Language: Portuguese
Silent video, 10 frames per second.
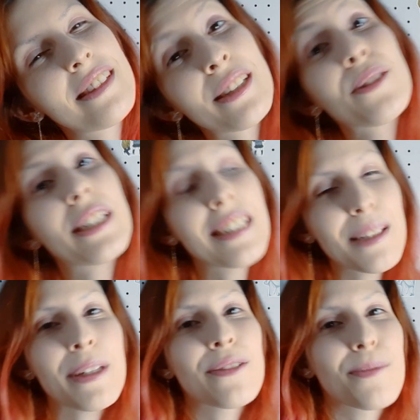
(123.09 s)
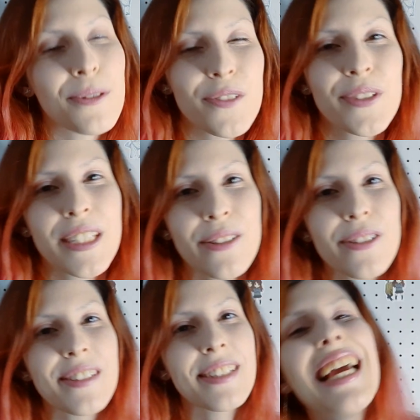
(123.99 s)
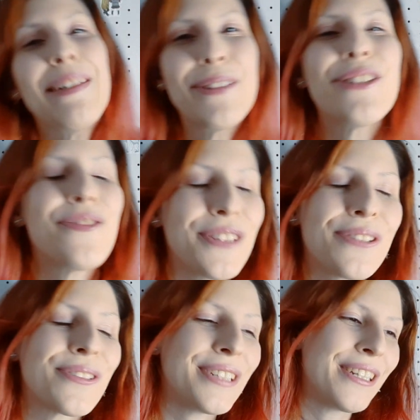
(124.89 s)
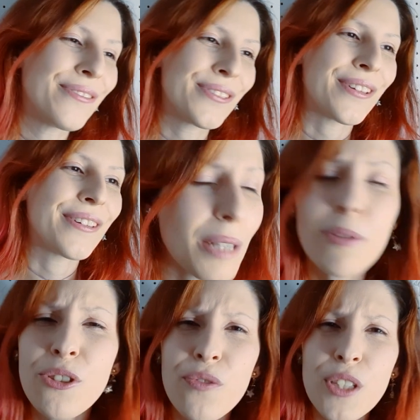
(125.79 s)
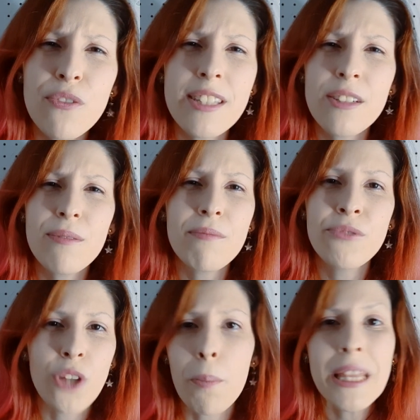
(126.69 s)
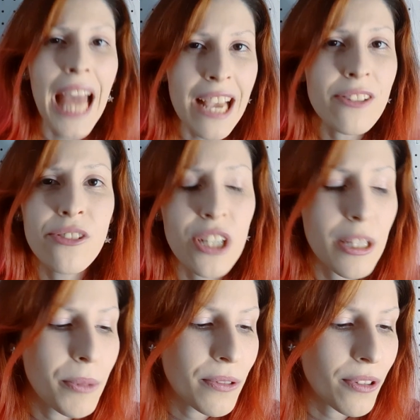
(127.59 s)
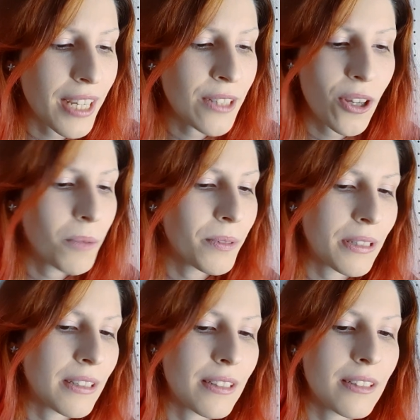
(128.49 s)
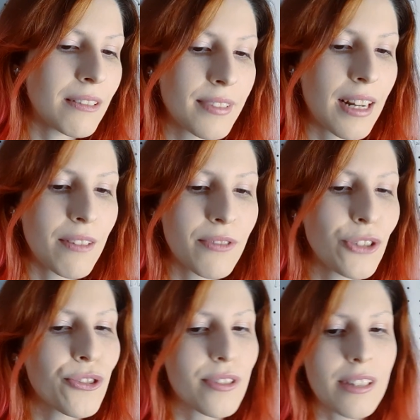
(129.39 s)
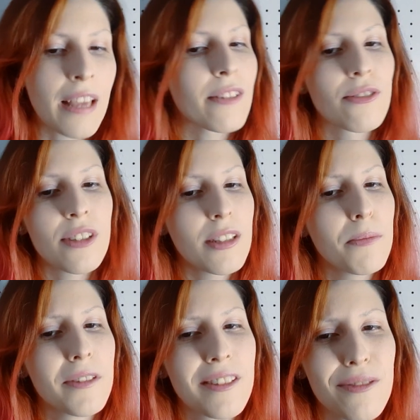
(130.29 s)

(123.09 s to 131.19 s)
Anohana também é um dos meus favoritos. É muito difícil escolher um só. É muito difícil fazer um top 10 de anime ou qualquer top, sei lá, 20, 100 de animes,